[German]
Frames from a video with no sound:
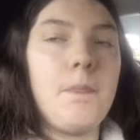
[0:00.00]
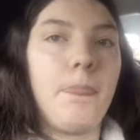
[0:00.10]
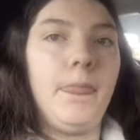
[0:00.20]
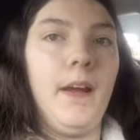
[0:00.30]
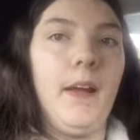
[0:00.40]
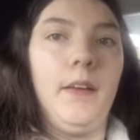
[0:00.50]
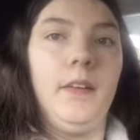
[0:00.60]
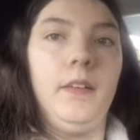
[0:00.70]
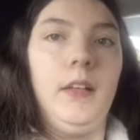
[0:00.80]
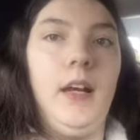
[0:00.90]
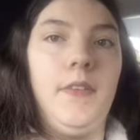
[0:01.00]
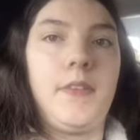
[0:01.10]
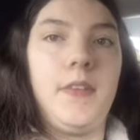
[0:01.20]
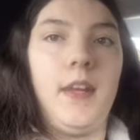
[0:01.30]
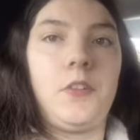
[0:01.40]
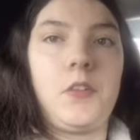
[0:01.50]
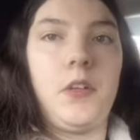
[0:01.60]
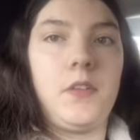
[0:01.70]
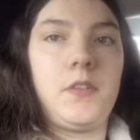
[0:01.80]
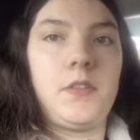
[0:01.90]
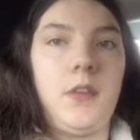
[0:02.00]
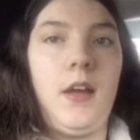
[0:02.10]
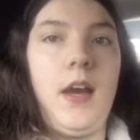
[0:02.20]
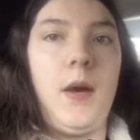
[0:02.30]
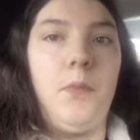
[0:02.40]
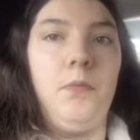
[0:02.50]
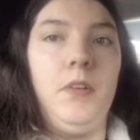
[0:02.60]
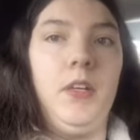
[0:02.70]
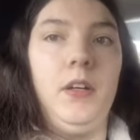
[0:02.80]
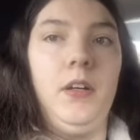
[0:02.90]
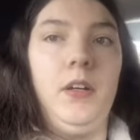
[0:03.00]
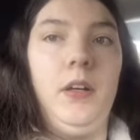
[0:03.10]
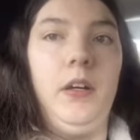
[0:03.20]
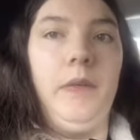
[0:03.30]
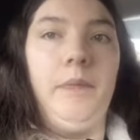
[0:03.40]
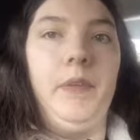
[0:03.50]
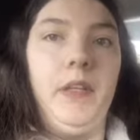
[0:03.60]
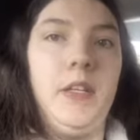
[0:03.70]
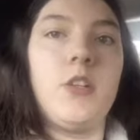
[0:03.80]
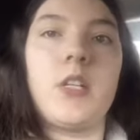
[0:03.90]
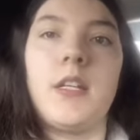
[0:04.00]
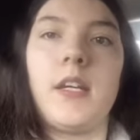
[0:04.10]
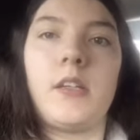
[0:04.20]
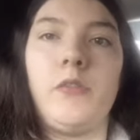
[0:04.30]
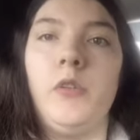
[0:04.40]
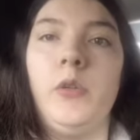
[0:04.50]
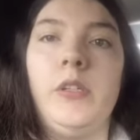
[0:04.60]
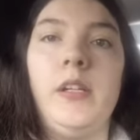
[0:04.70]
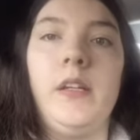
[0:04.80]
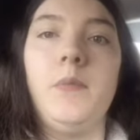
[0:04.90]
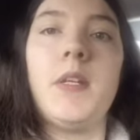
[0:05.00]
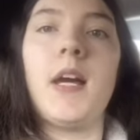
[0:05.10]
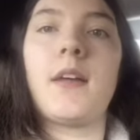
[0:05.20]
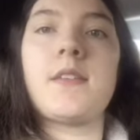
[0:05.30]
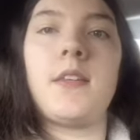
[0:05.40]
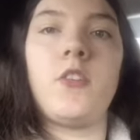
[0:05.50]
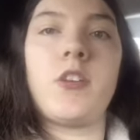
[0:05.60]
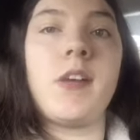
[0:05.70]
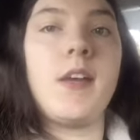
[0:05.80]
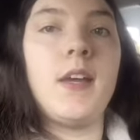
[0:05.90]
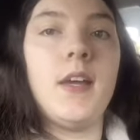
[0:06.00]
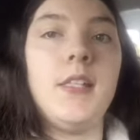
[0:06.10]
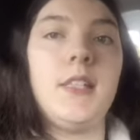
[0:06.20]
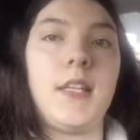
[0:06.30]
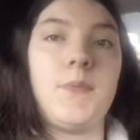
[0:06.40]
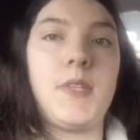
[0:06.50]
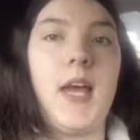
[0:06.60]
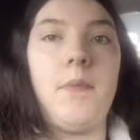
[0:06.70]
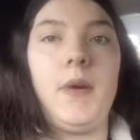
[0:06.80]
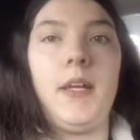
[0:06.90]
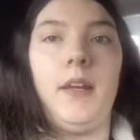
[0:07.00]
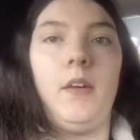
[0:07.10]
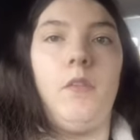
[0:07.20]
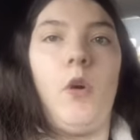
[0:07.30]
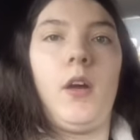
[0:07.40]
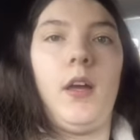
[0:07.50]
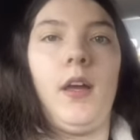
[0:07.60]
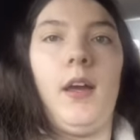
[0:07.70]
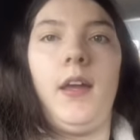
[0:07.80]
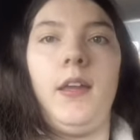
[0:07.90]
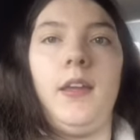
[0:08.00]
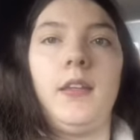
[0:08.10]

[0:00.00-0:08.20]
Dann als nächstes haben wir ähm, den Tisch gedeckt für den Mittagstisch. Da gibt es einmal in der Woche einen